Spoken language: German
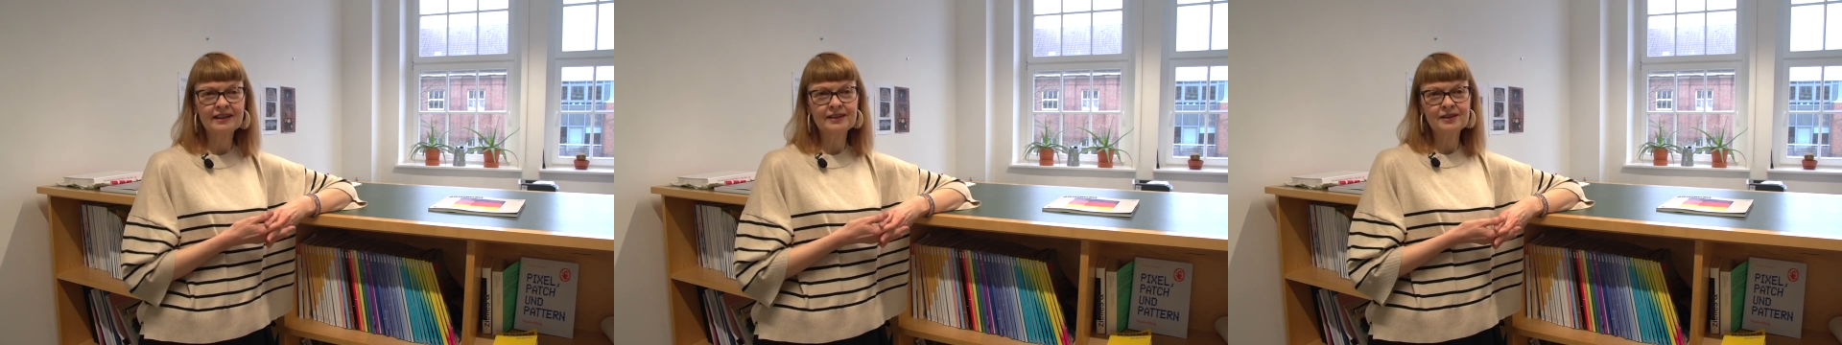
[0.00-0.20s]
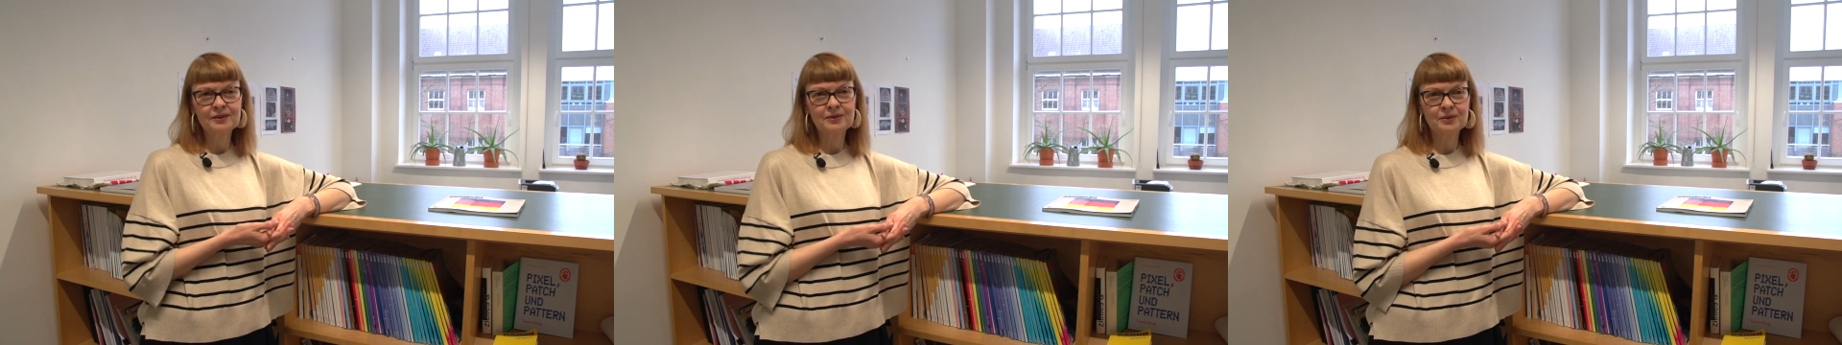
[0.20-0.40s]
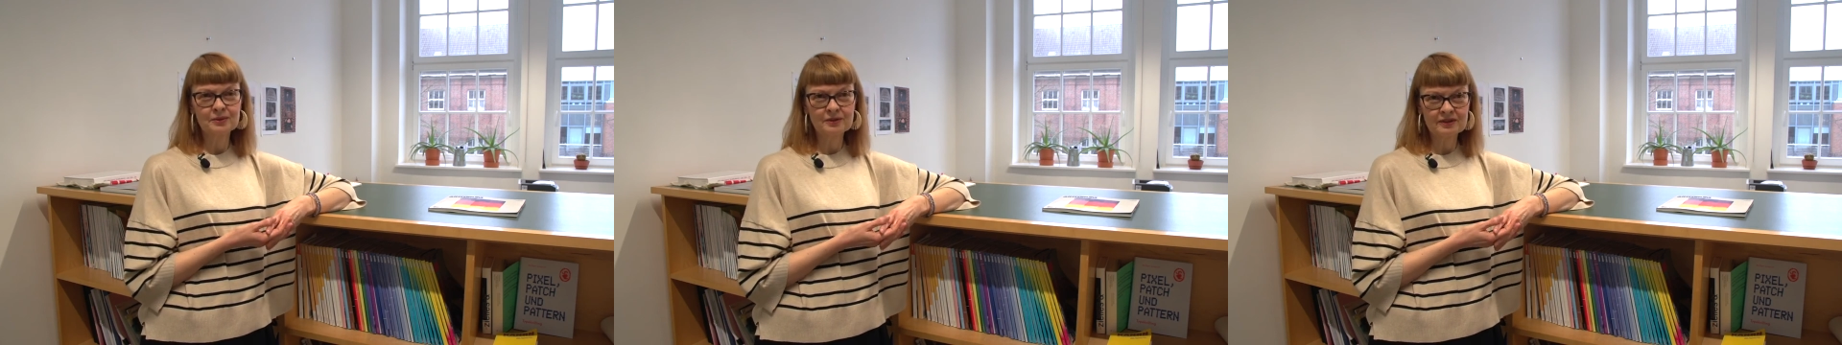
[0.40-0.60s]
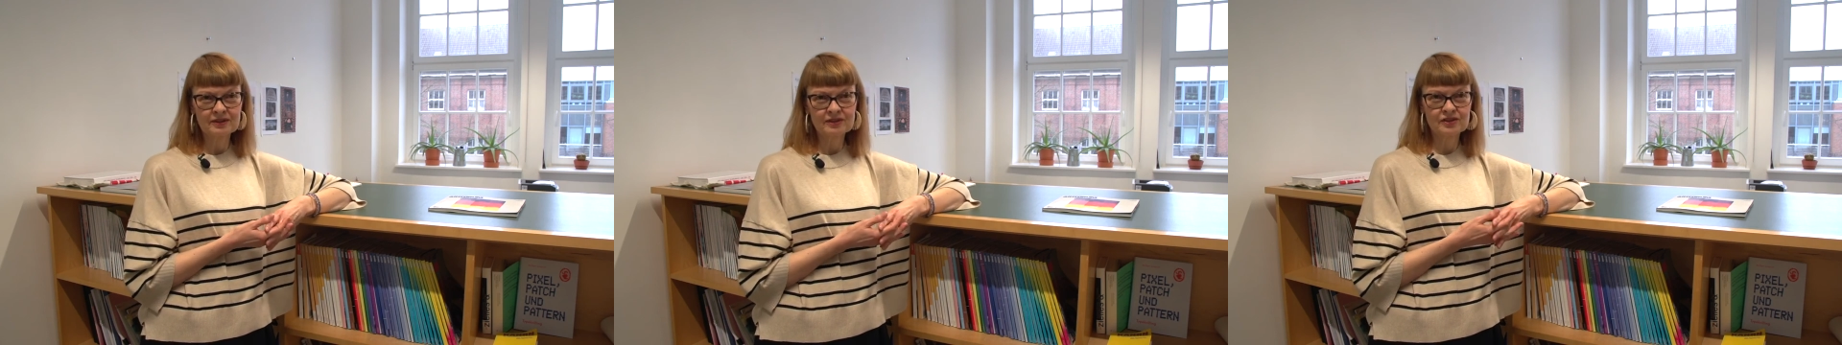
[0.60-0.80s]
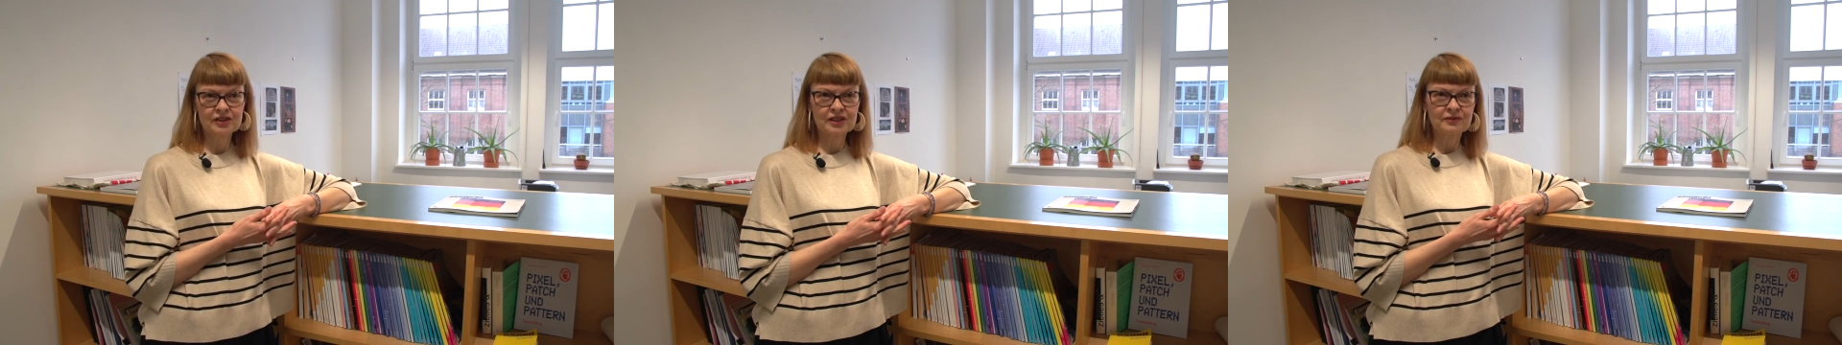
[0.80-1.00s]
eine
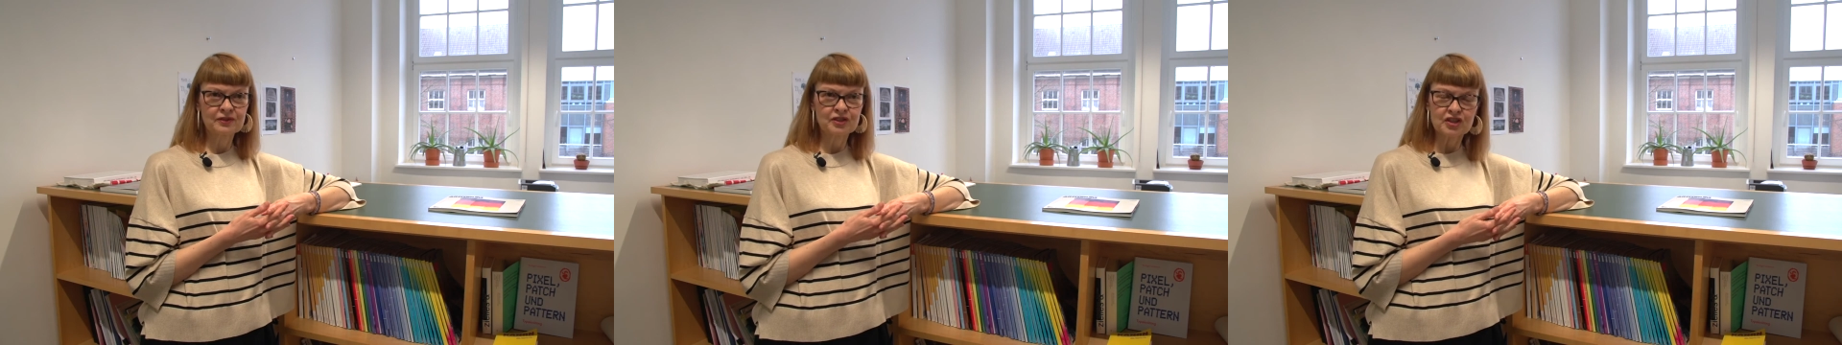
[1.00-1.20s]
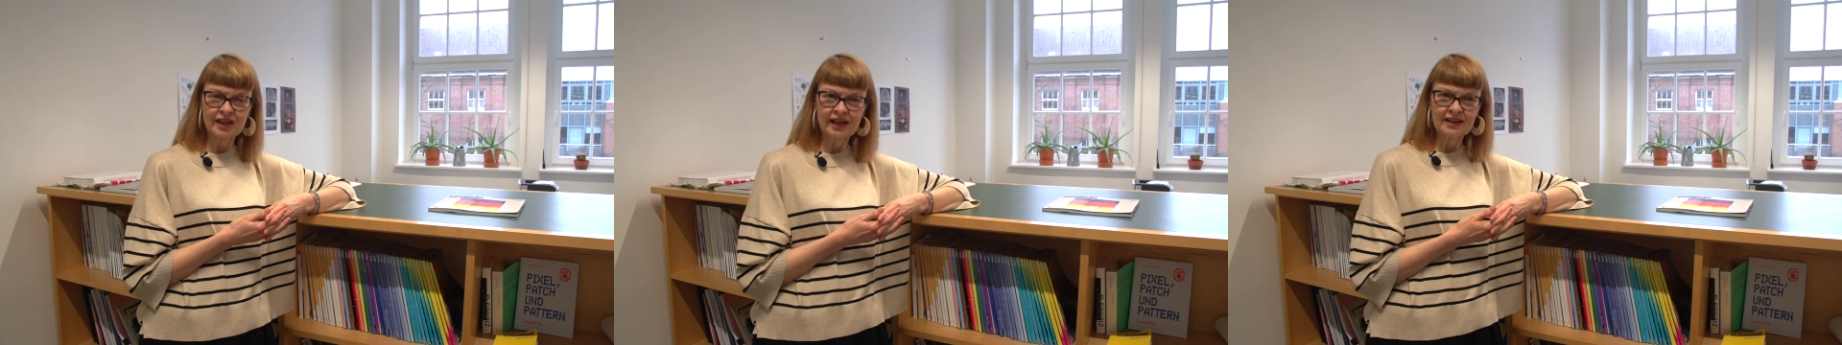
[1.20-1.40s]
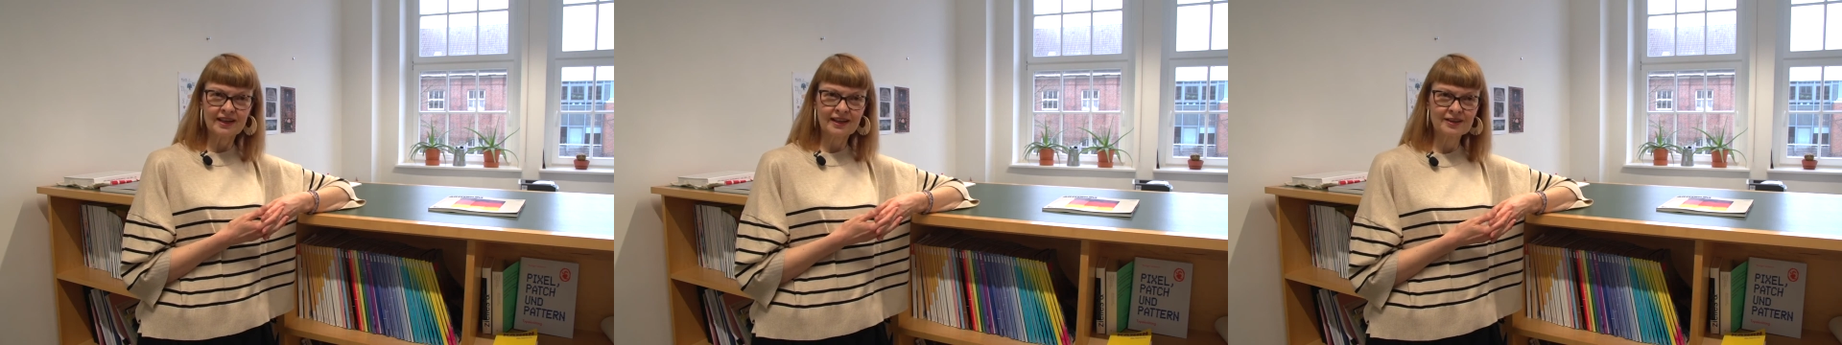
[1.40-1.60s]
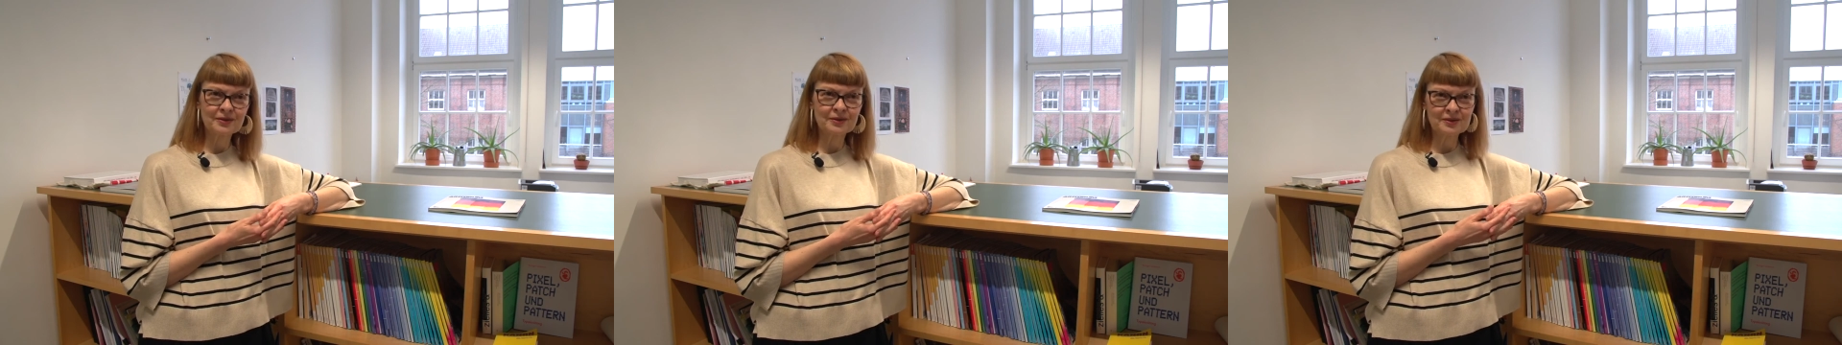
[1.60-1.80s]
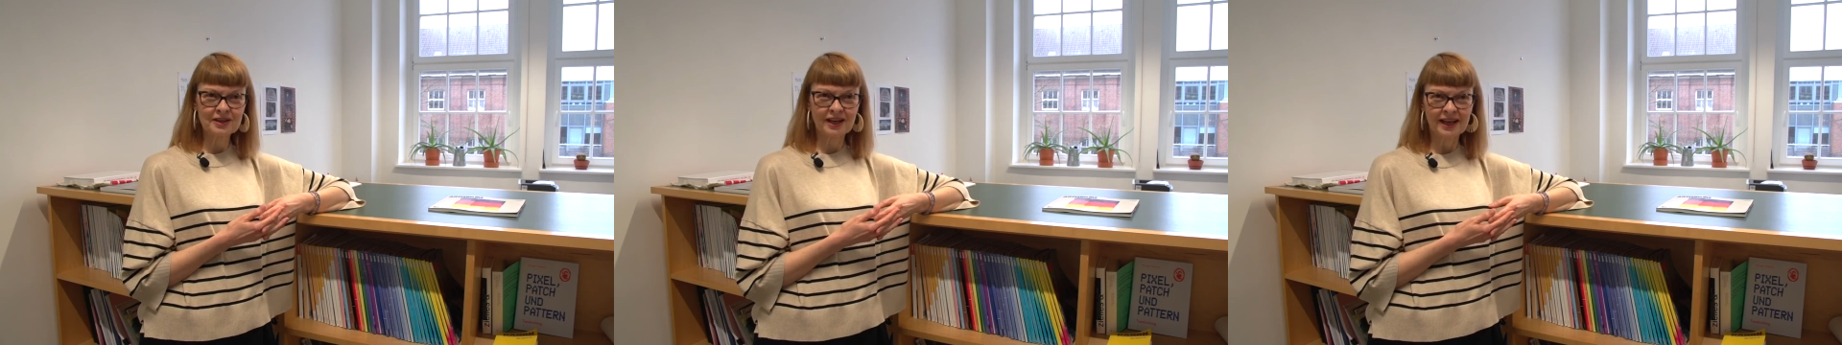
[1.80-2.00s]
Kunstschriftstellerin
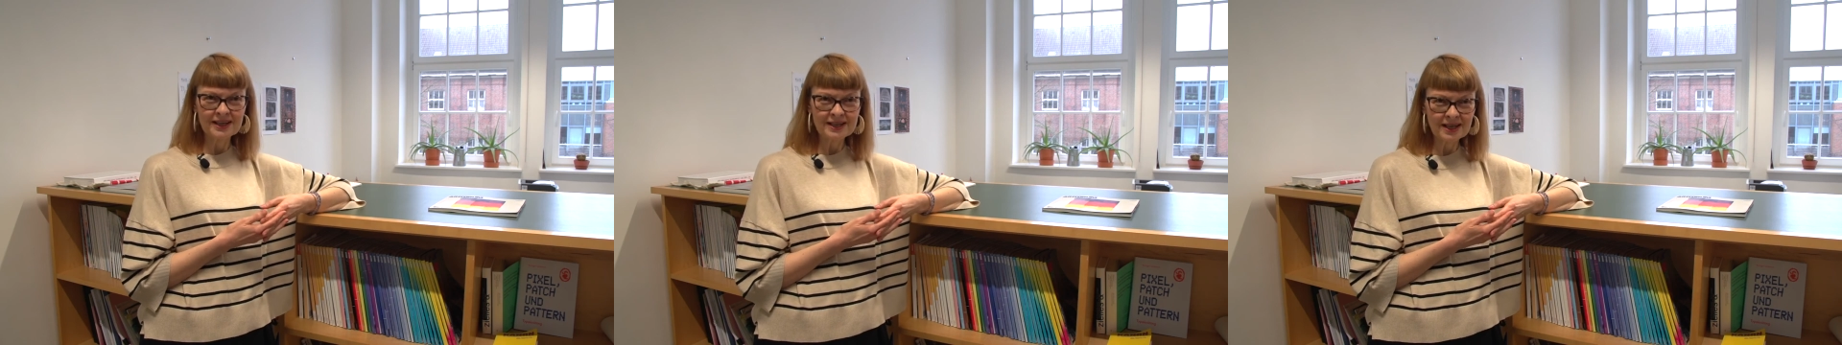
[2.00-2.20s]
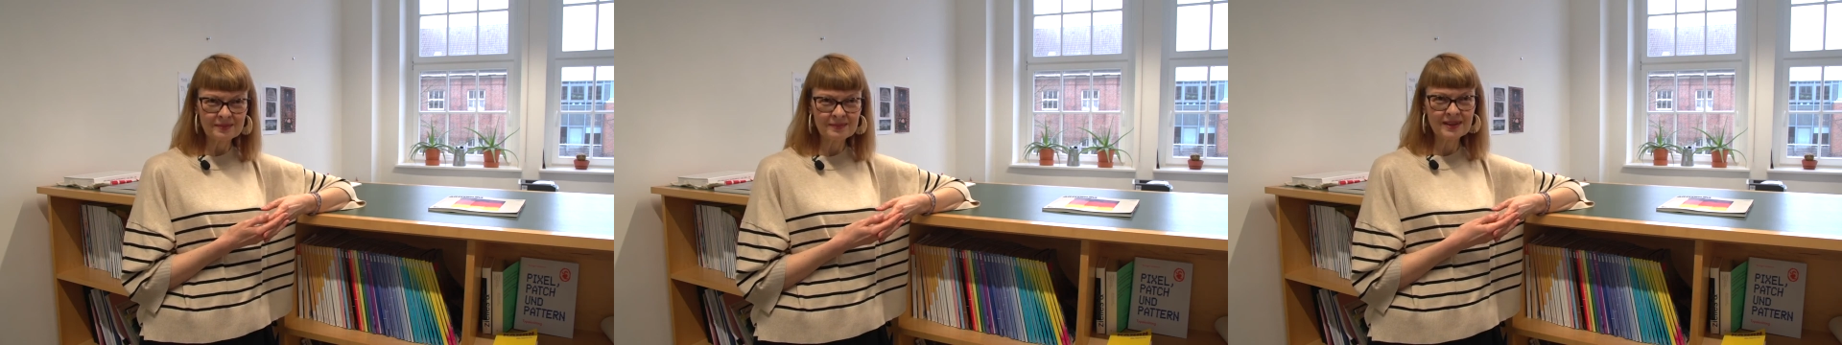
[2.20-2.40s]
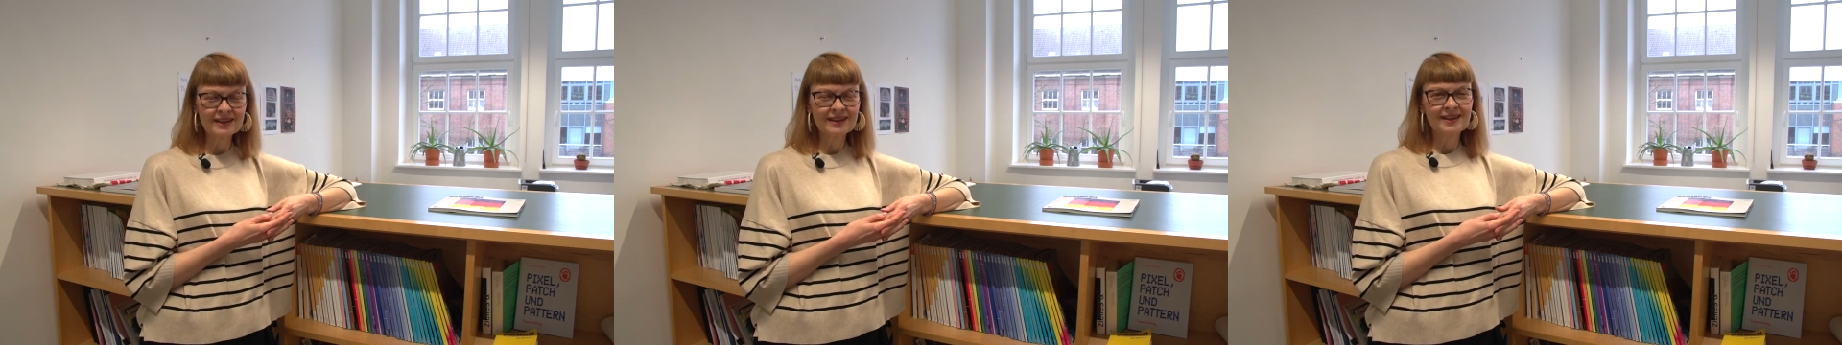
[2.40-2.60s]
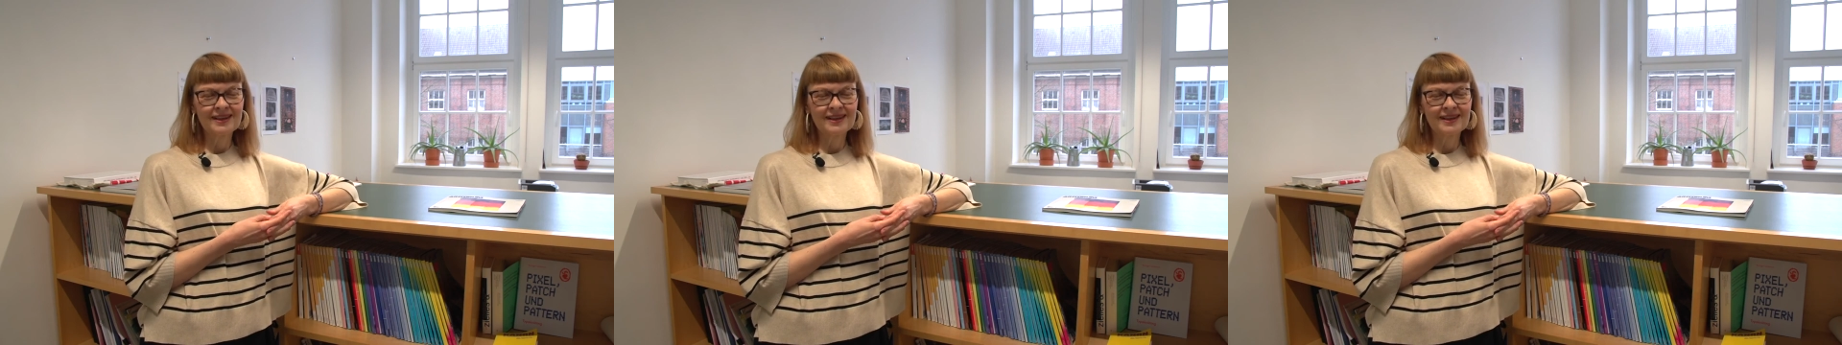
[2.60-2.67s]
unter anderem,